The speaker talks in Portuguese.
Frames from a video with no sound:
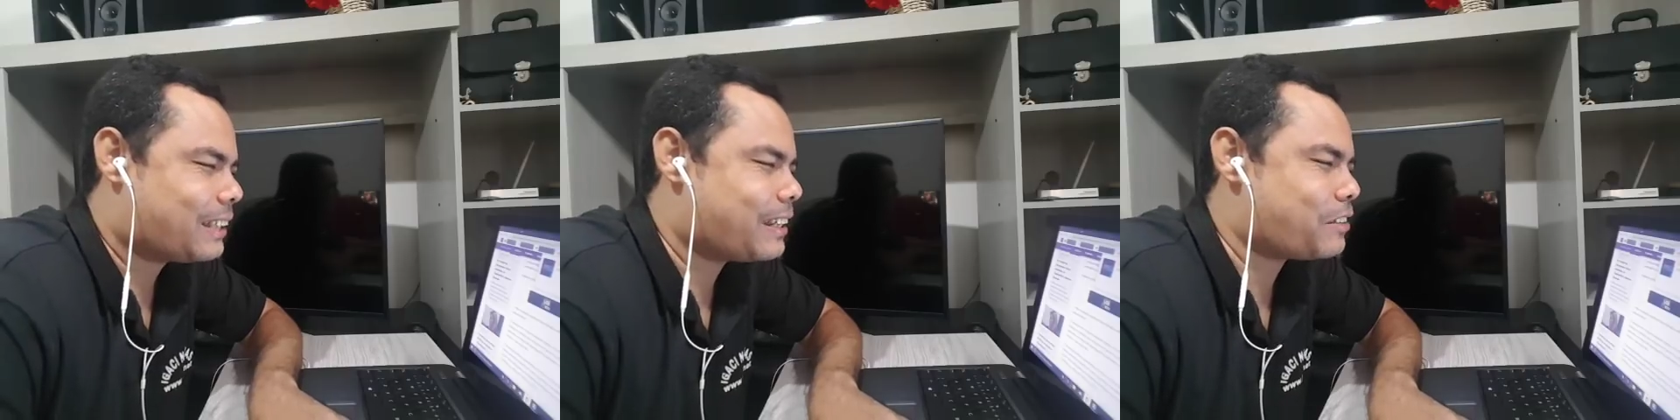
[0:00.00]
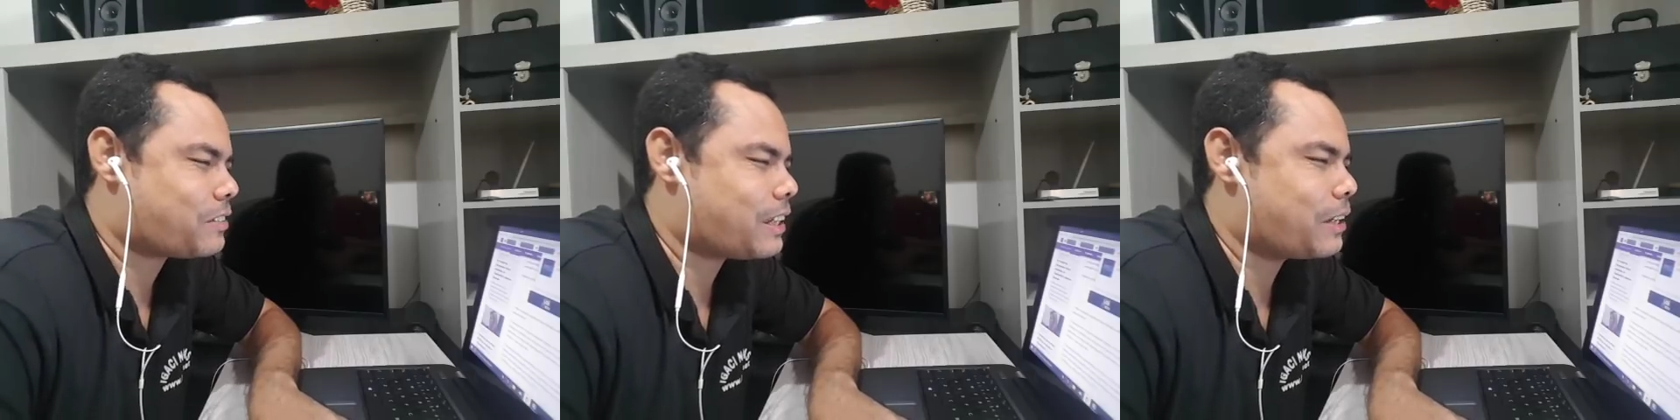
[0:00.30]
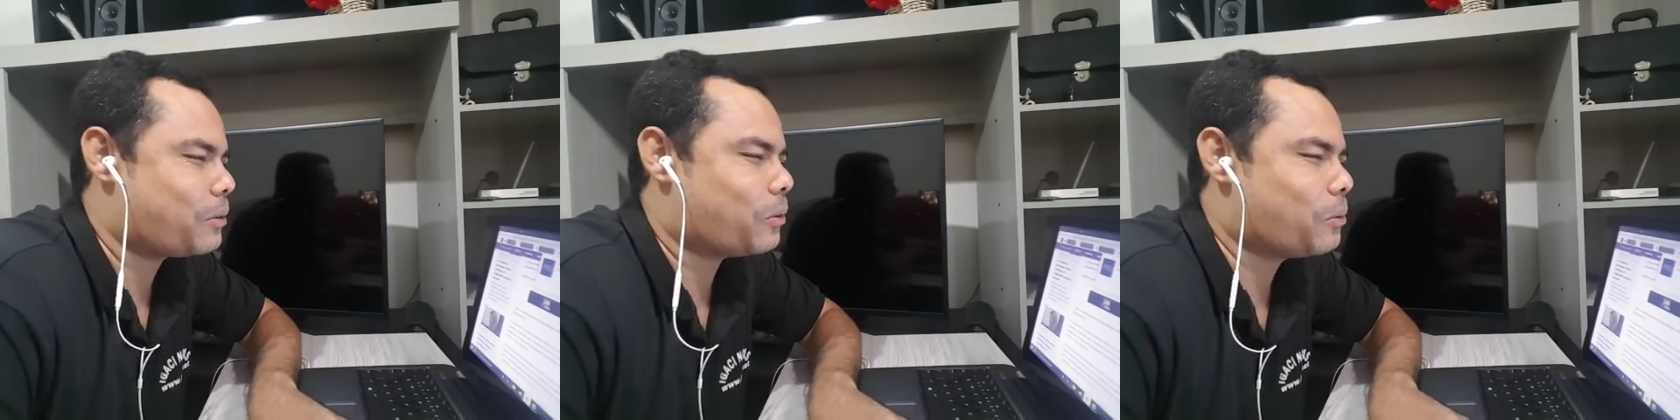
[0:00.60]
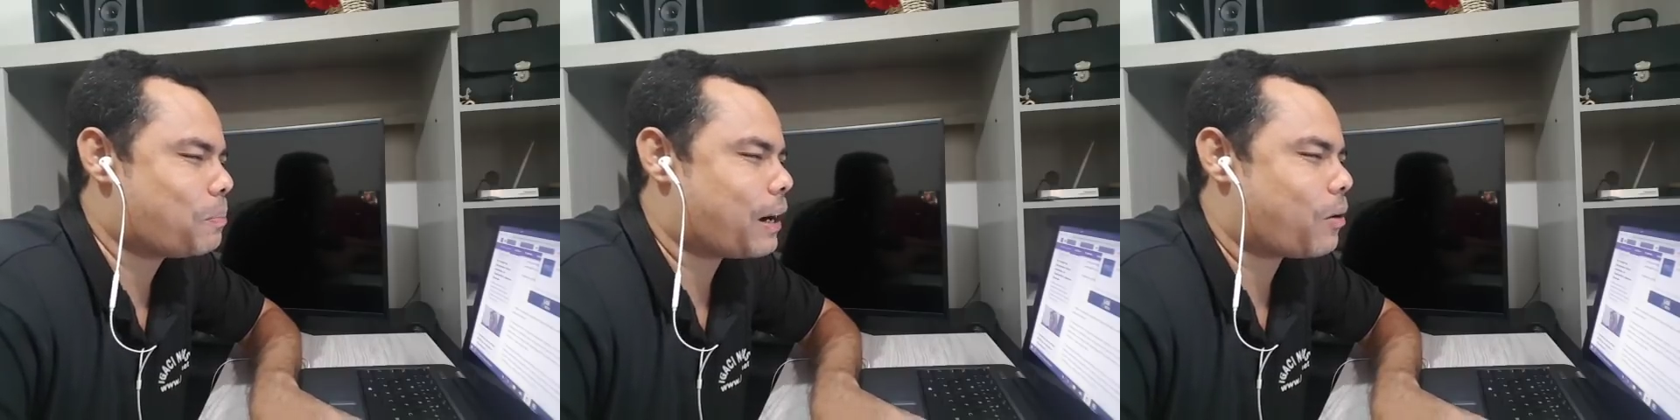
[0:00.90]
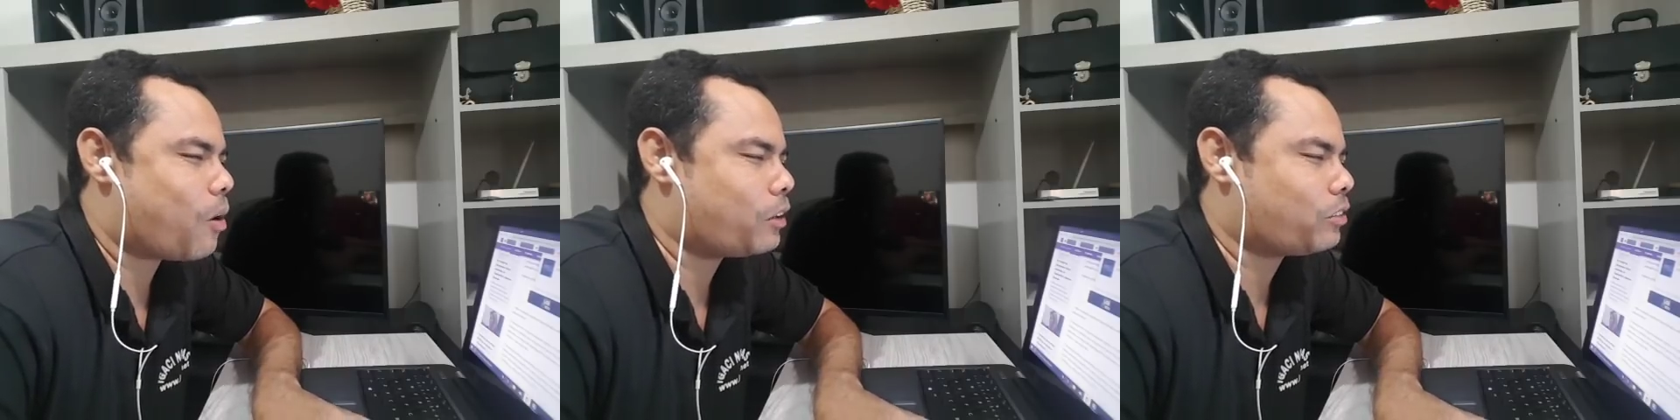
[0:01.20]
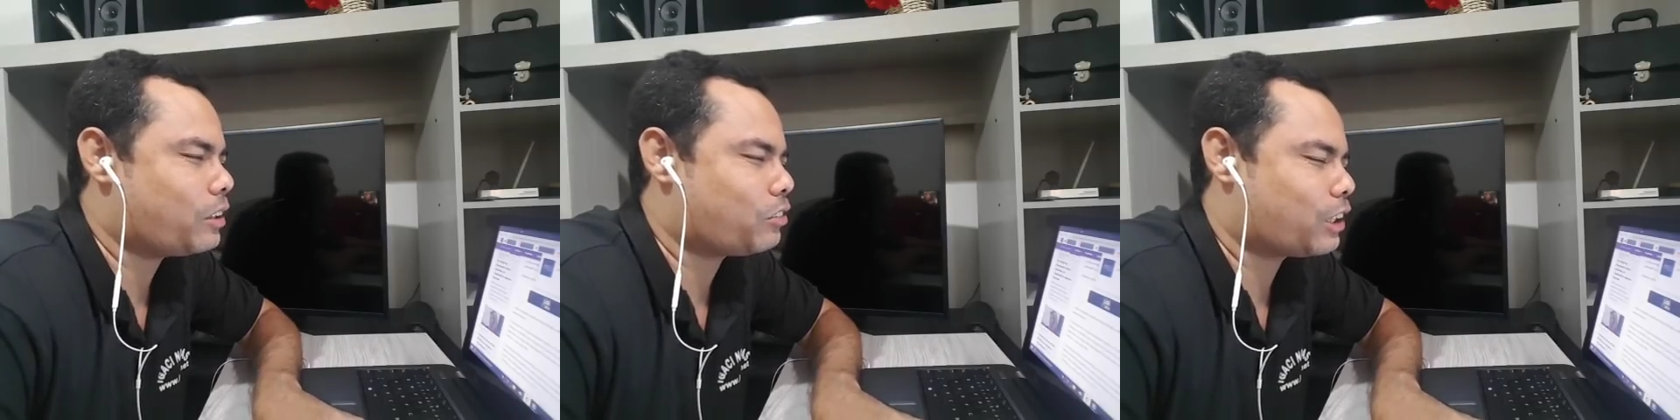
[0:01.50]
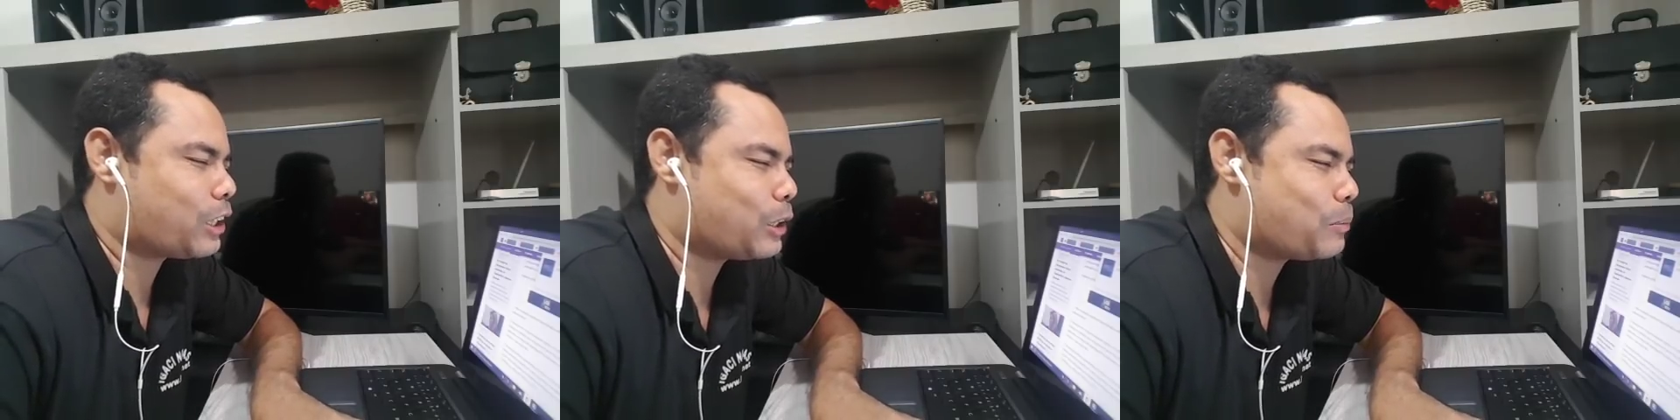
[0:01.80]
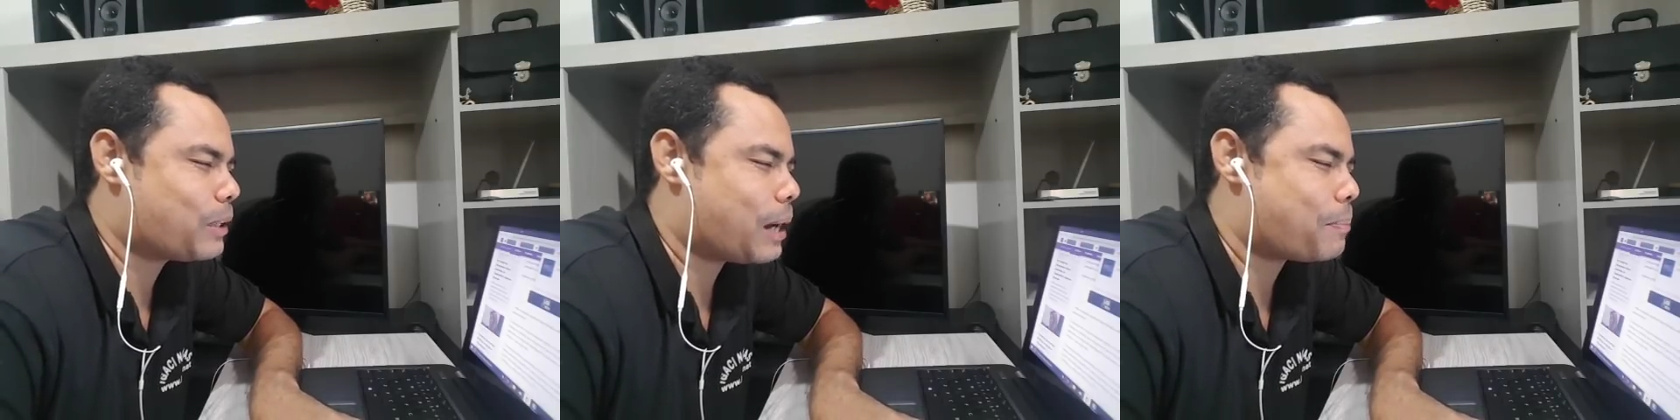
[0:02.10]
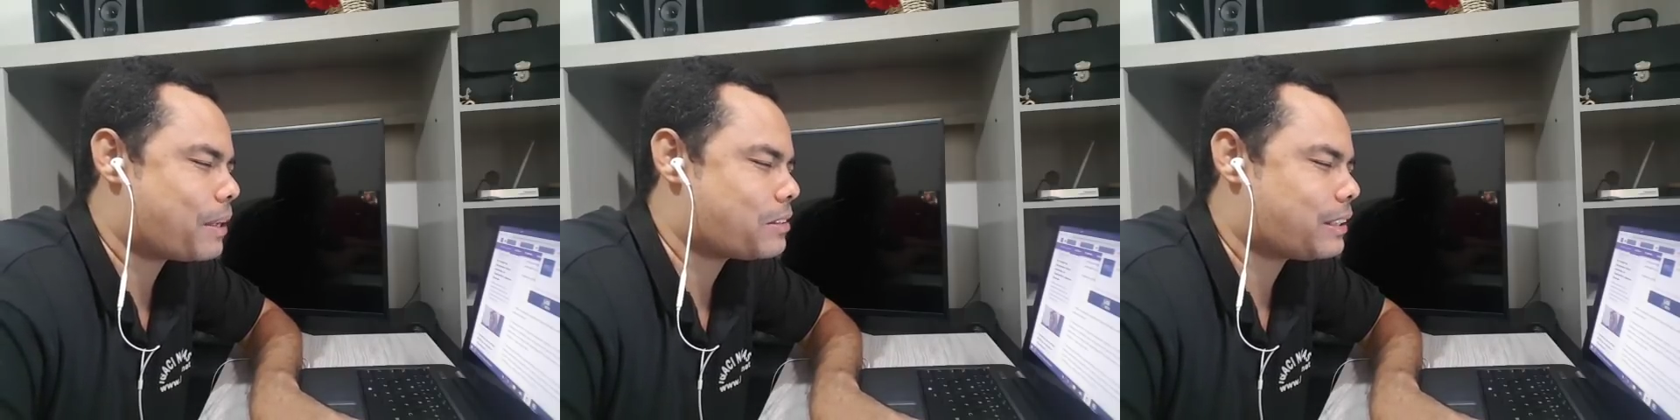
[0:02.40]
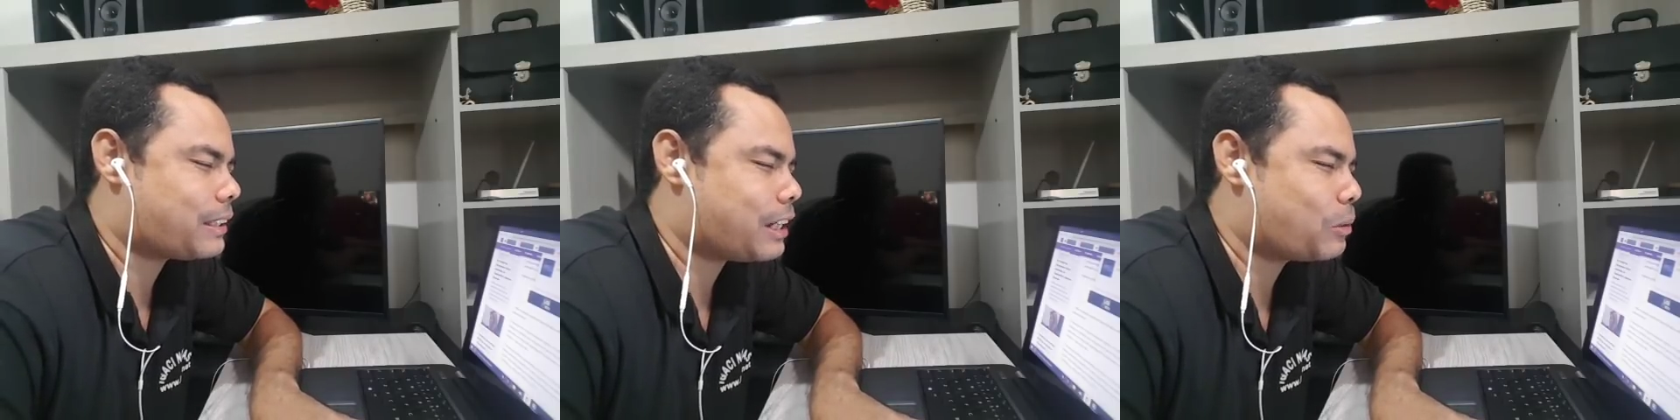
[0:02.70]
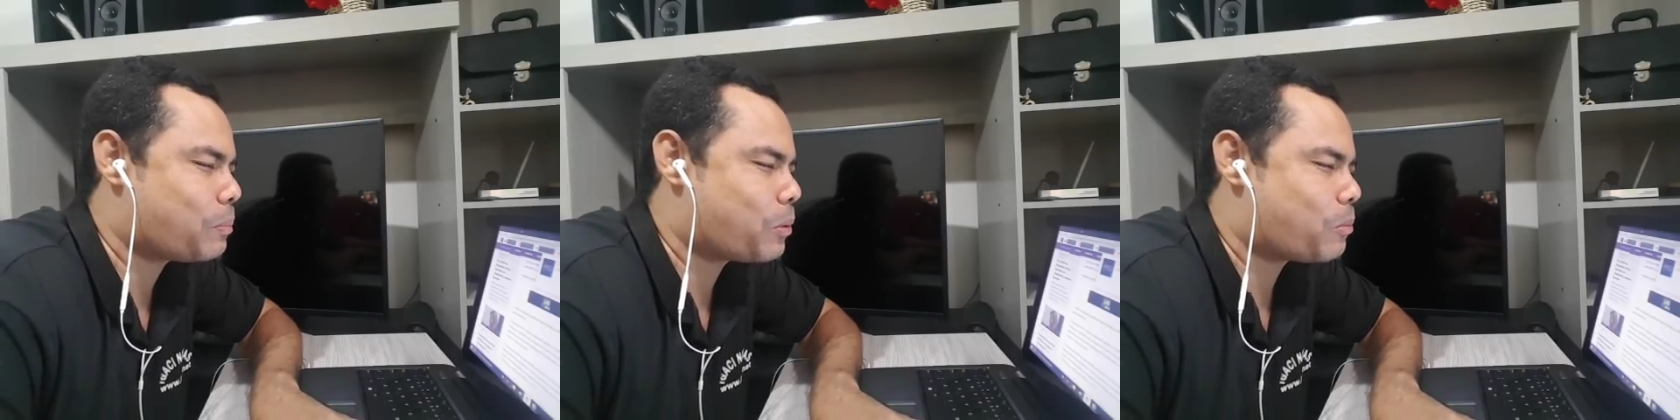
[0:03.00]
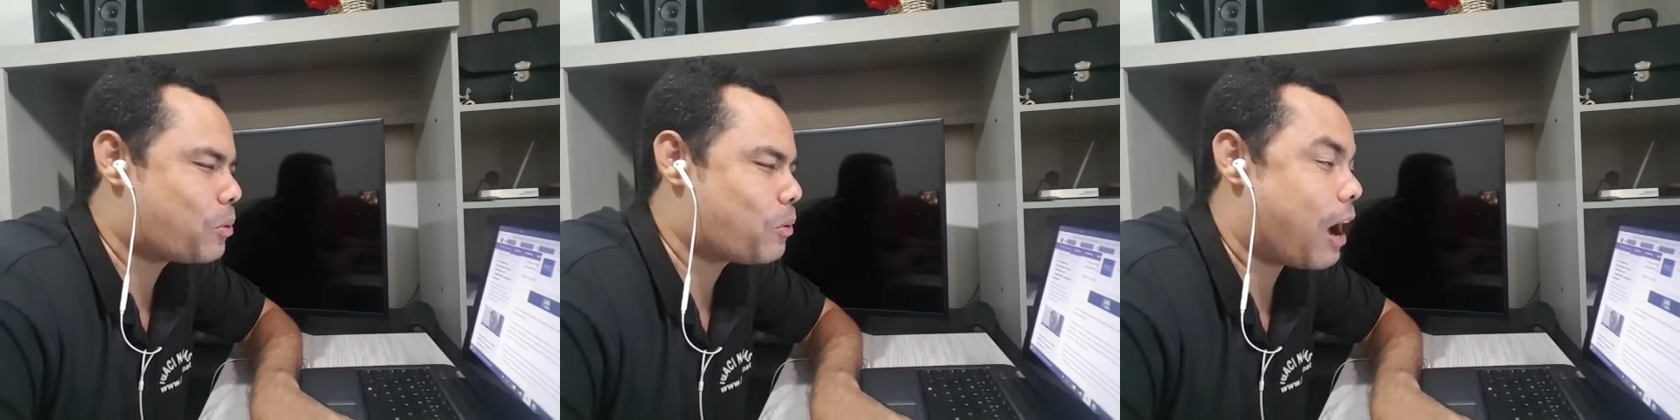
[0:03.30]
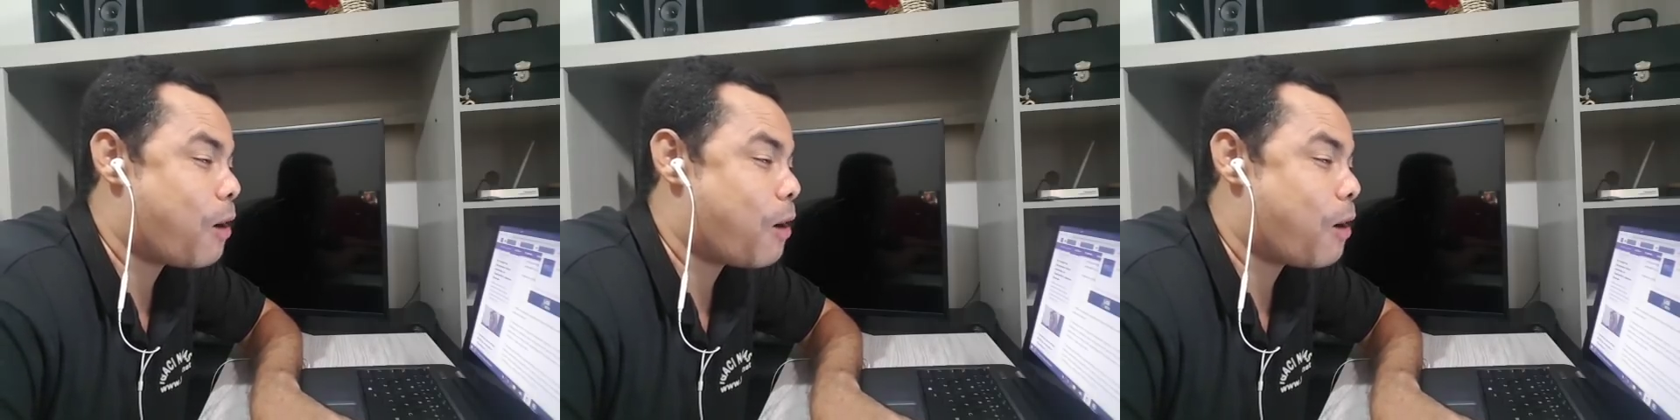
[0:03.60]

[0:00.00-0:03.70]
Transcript: Terceiro, no pacote anticrime apresentado por Moro,